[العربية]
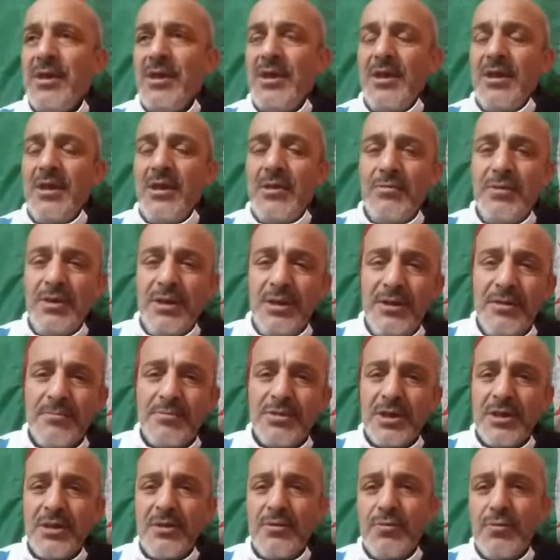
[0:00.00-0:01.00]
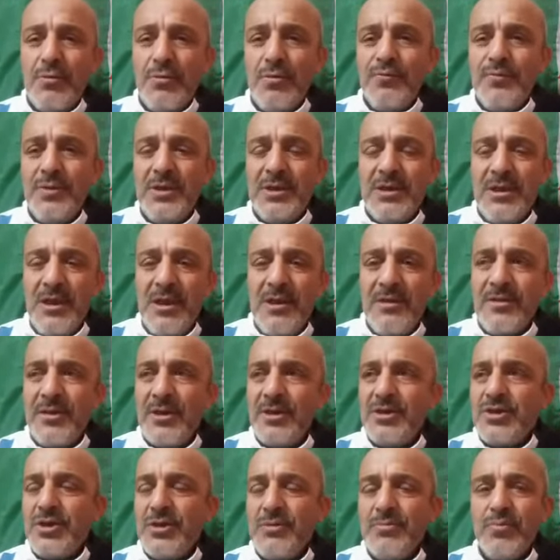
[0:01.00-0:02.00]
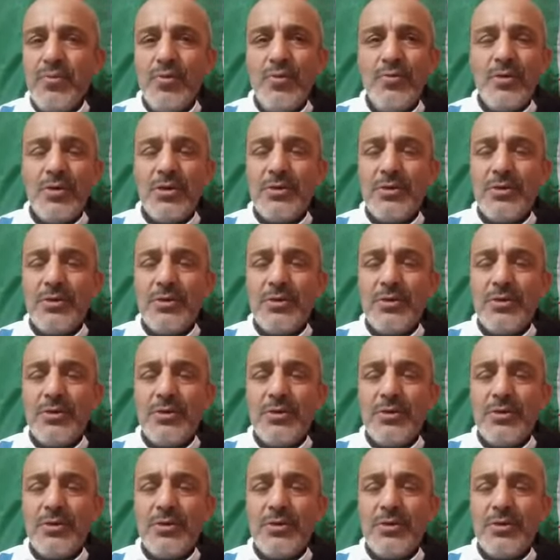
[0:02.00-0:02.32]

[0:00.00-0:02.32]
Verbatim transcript: يا ودي حنا مشينا نقولوا في ثلاثه جيبوا